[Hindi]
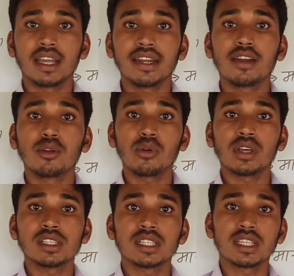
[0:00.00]
क्या है
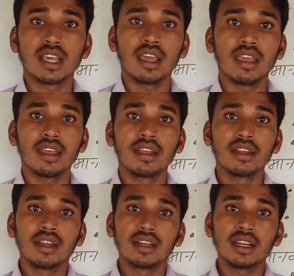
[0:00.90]
डेंड्रोलॉजी क्या है
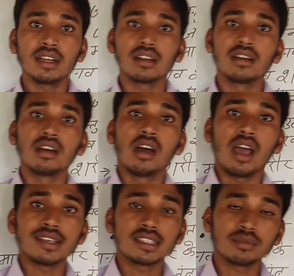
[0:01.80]
ठीक ना
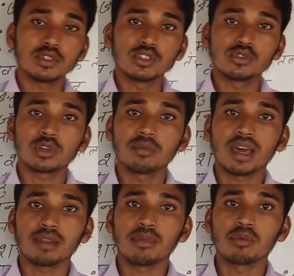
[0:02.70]
इस सब चीज़ों के
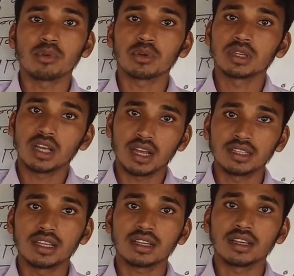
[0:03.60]
बारे में हम लोग
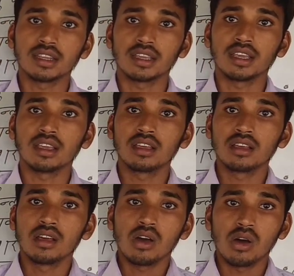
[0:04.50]
अध्ययन करेंगे
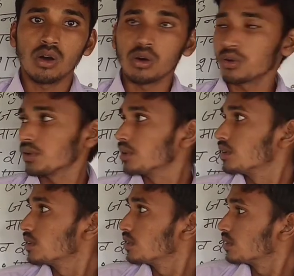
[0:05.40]
और
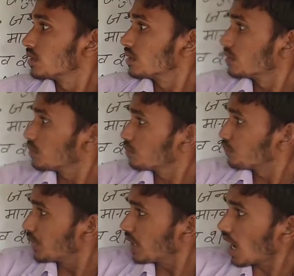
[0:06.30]

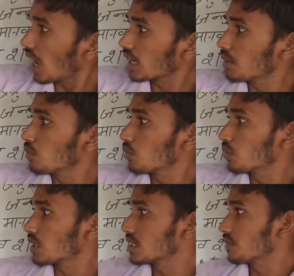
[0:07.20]
फिर आगे हम लोगों
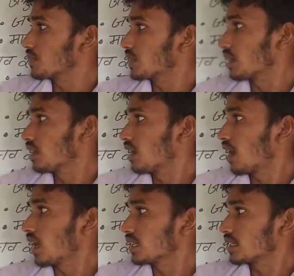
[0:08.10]
का चैप्टर
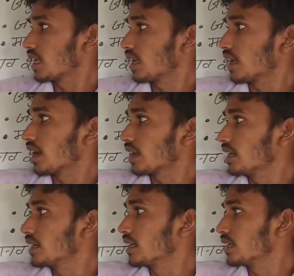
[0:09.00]
आ जाता है अगली
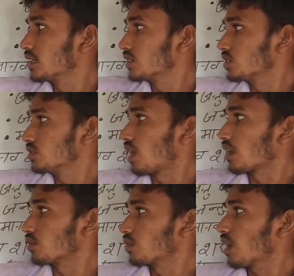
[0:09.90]
हड्डी
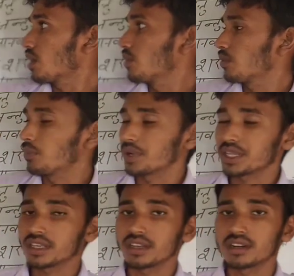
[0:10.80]
जीवधारियों का
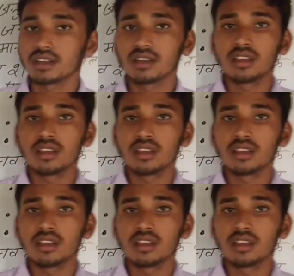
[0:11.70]
वर्गीकरण